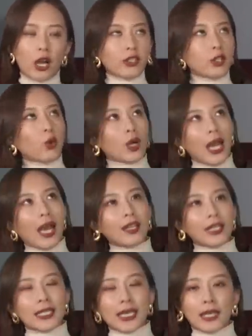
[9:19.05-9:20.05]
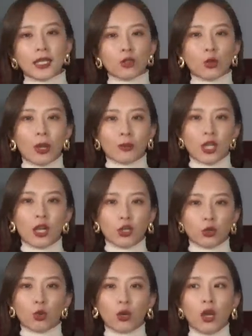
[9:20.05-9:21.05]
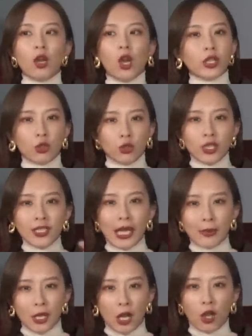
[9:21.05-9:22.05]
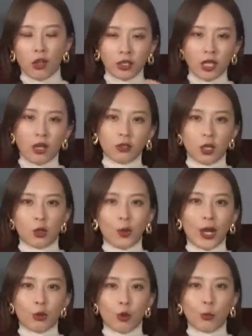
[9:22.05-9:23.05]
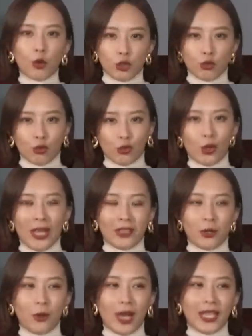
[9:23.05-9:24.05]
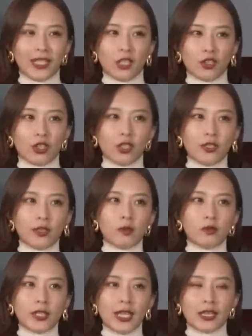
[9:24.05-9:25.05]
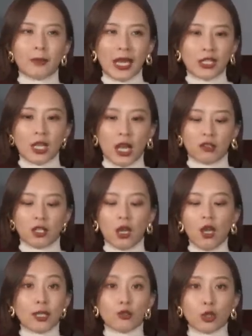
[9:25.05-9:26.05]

而且我看了一下 Instagram 上很多那种身材比较高挑的外国博主穿的话，也是显得蛮长的。